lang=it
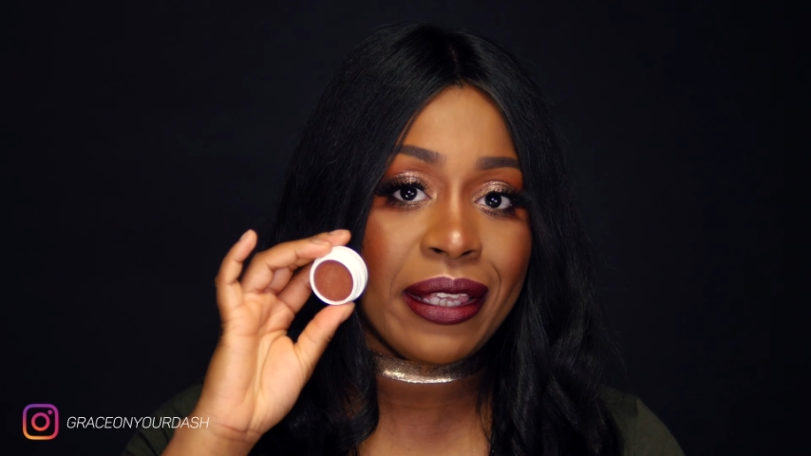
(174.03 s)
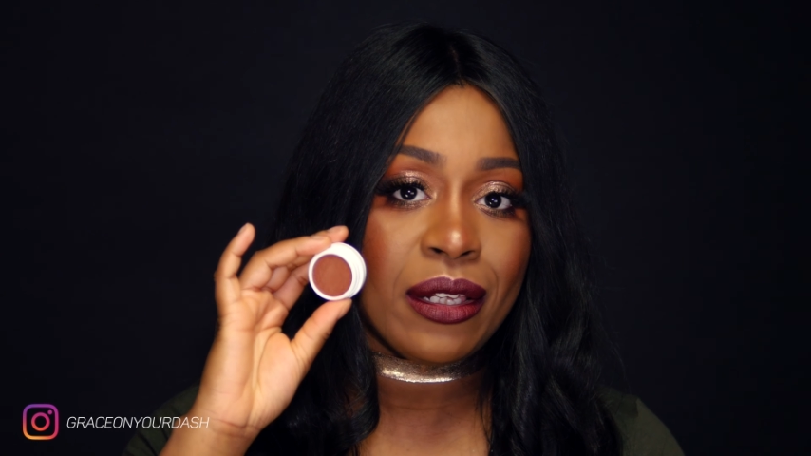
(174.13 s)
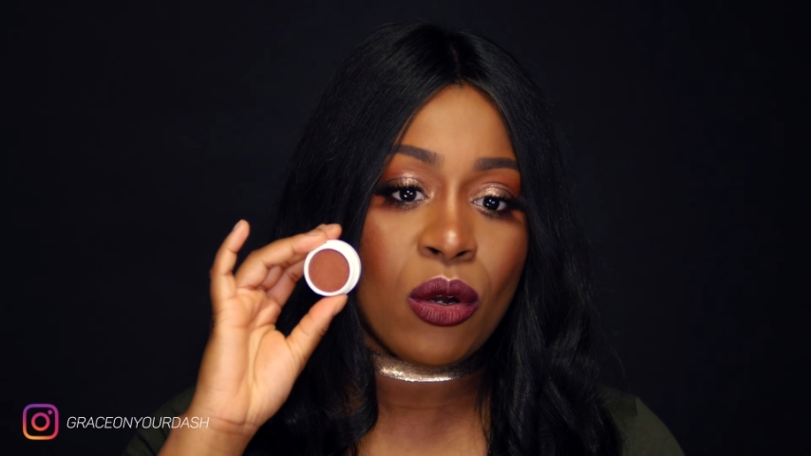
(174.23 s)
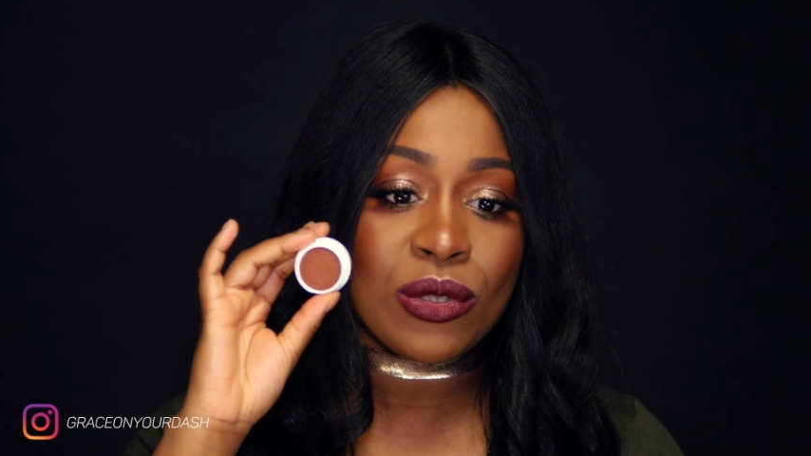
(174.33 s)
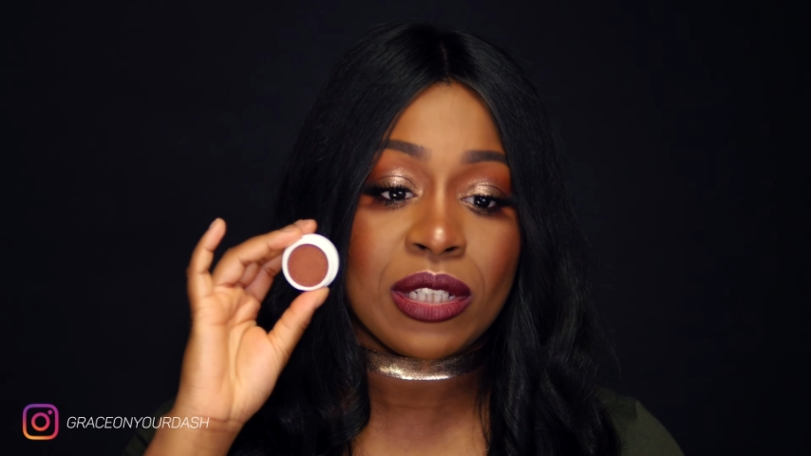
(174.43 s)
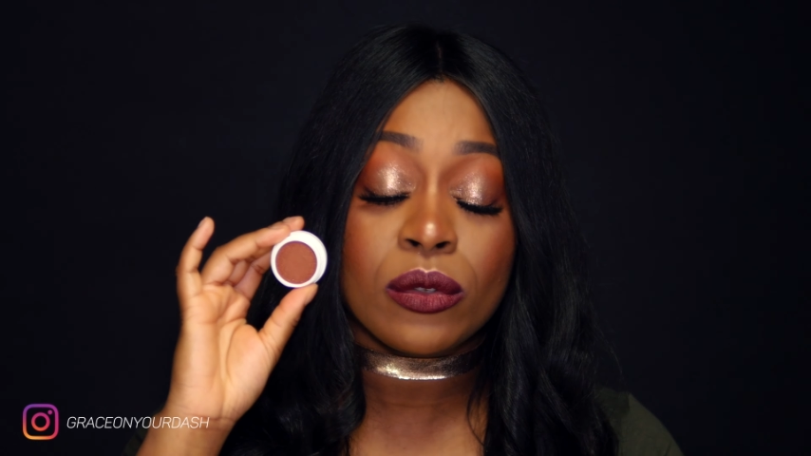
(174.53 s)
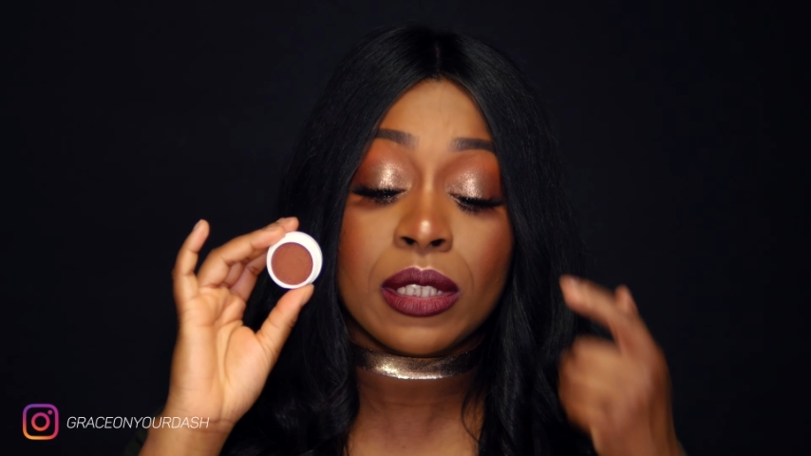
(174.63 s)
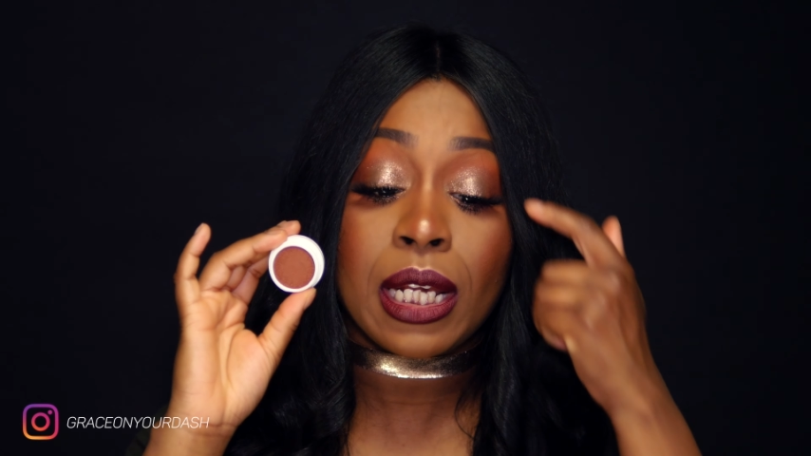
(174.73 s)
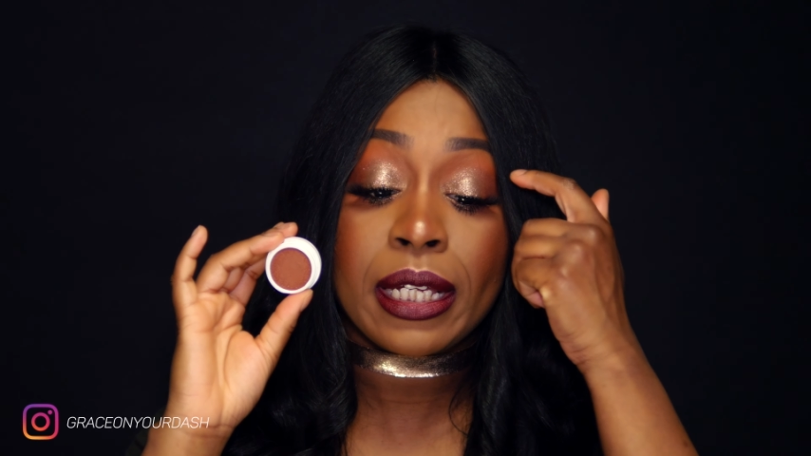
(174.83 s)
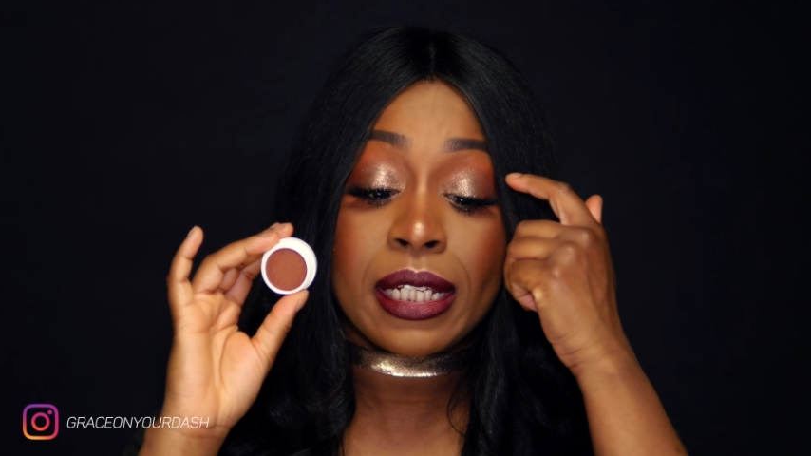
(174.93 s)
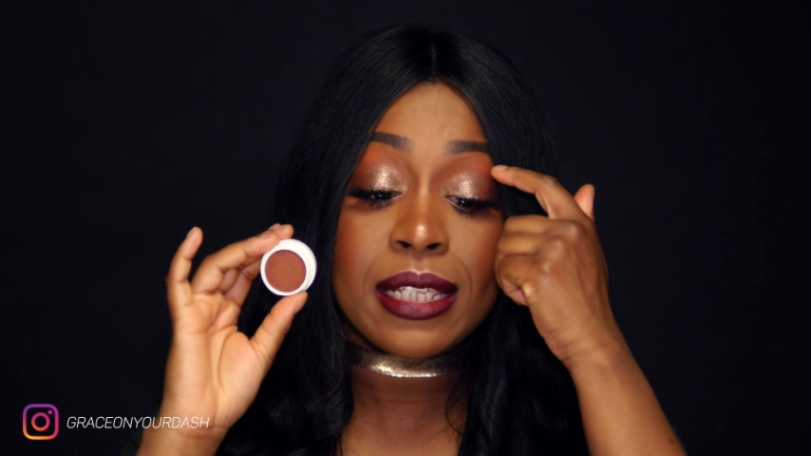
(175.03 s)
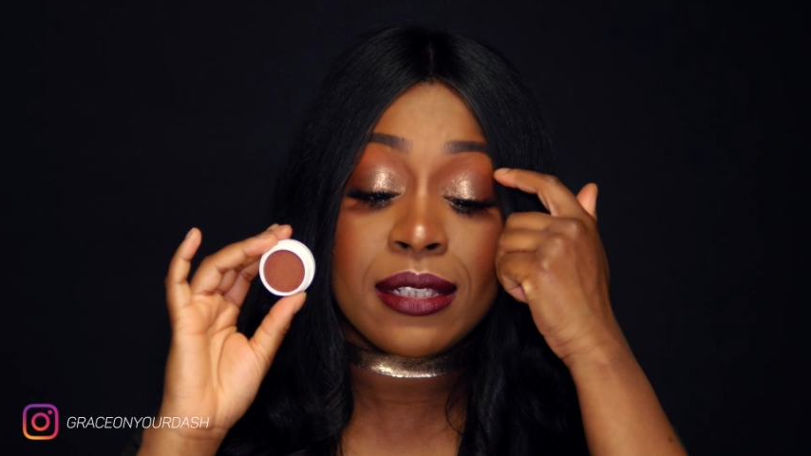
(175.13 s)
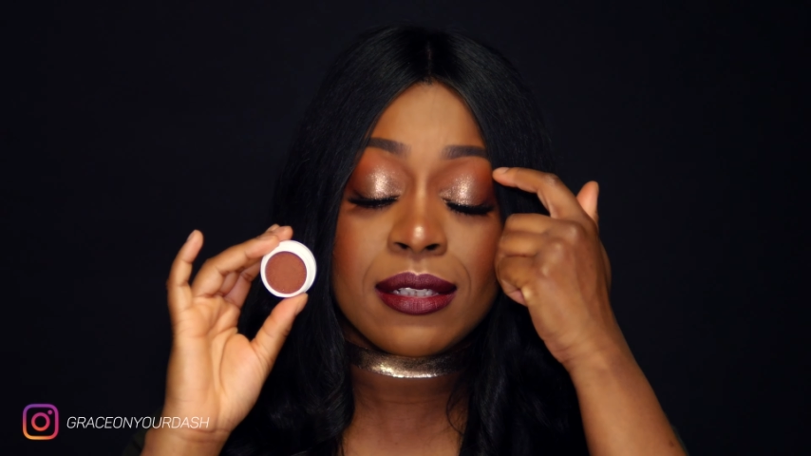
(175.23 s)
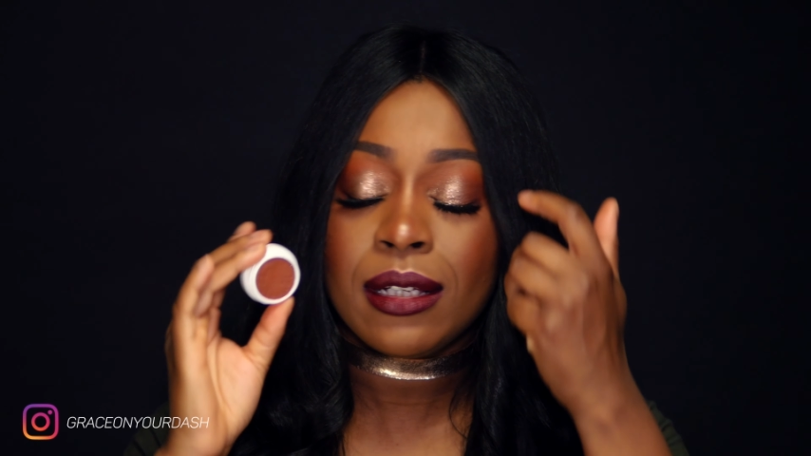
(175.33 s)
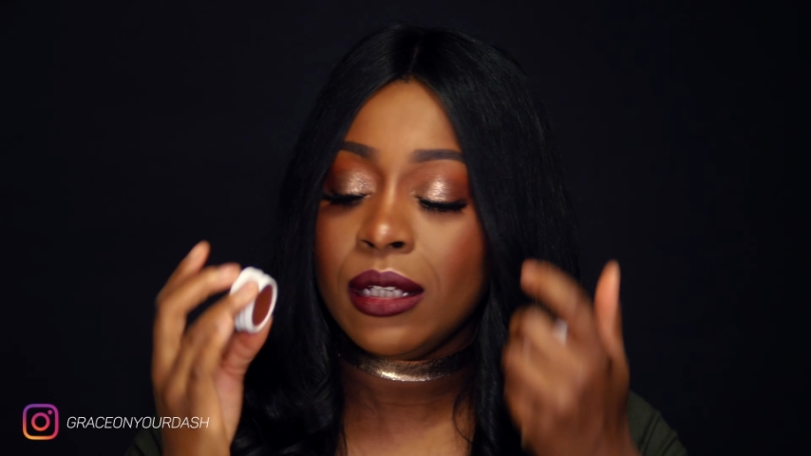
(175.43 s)
che l'ho usato nella
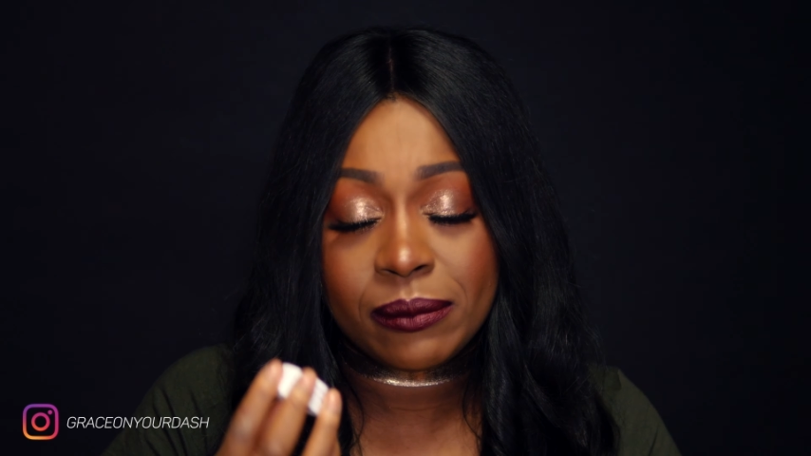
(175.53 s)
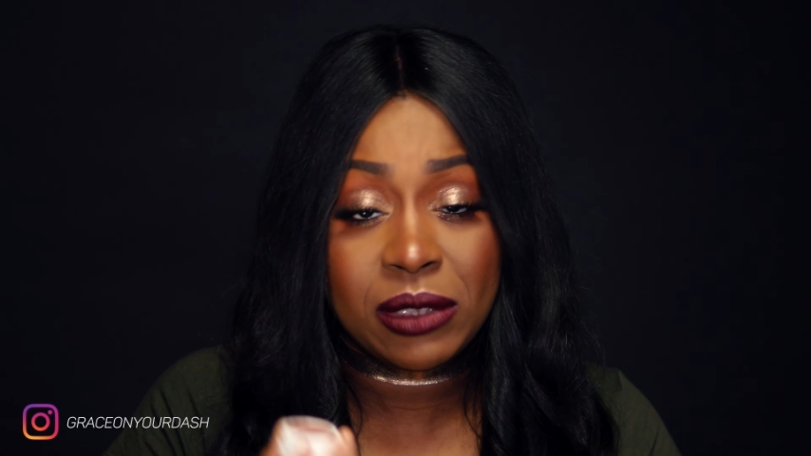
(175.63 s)
crease,